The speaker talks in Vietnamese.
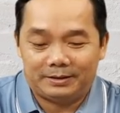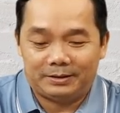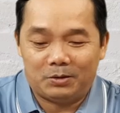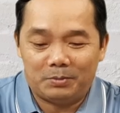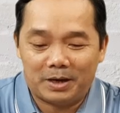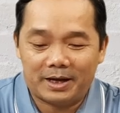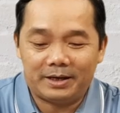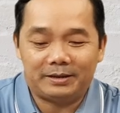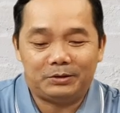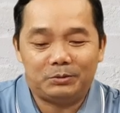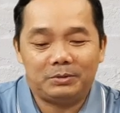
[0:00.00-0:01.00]
Hôm
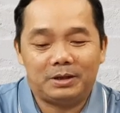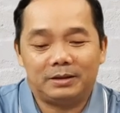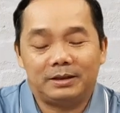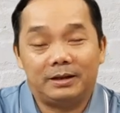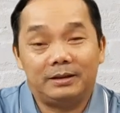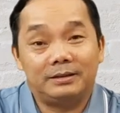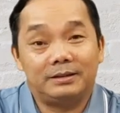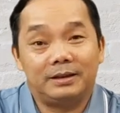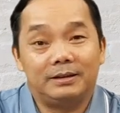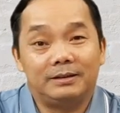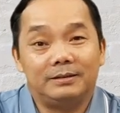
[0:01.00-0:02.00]
nay thì chúng ta sẽ
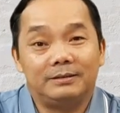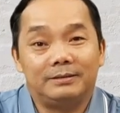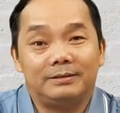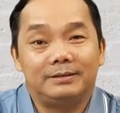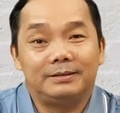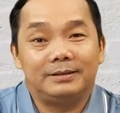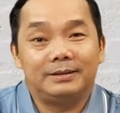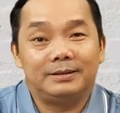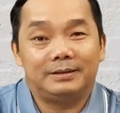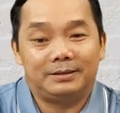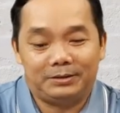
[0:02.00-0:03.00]
sang
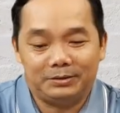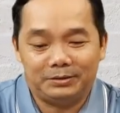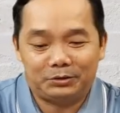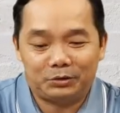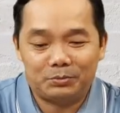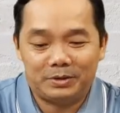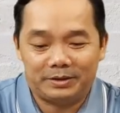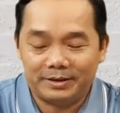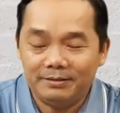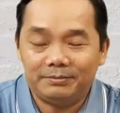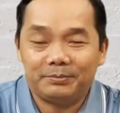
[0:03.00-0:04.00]
chương số
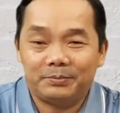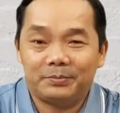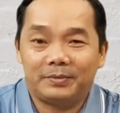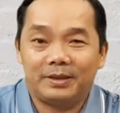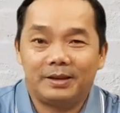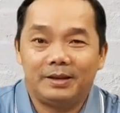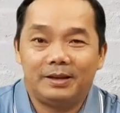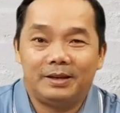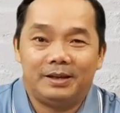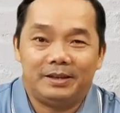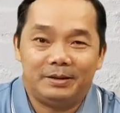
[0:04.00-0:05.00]
19.
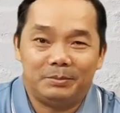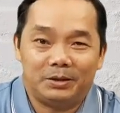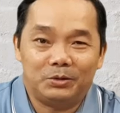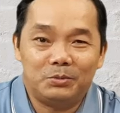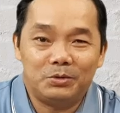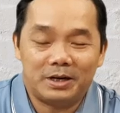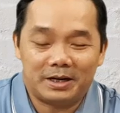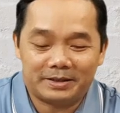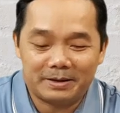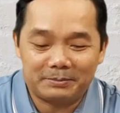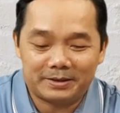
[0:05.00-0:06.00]
Nhưng mà tôi muốn anh
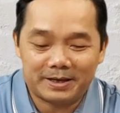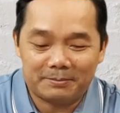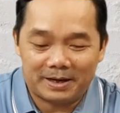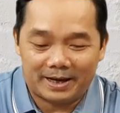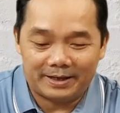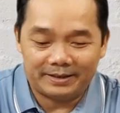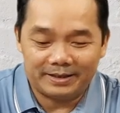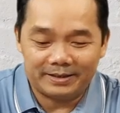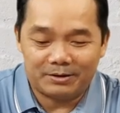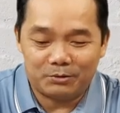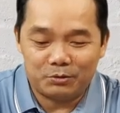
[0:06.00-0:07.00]
chị em xem lại
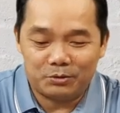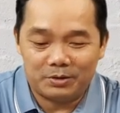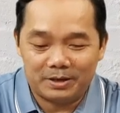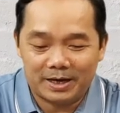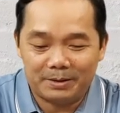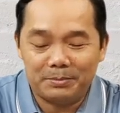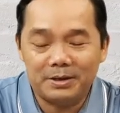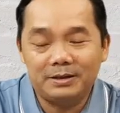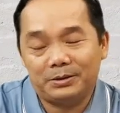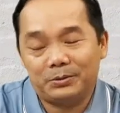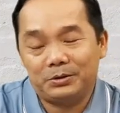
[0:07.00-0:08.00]
cái câu
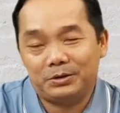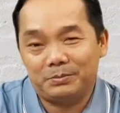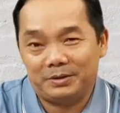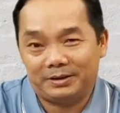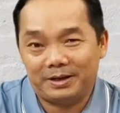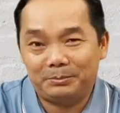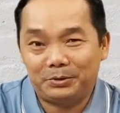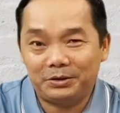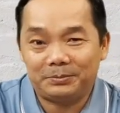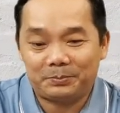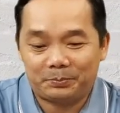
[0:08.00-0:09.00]
20 của chương 18
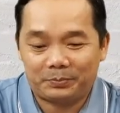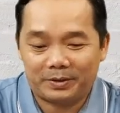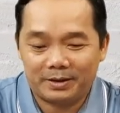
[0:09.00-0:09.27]
trước.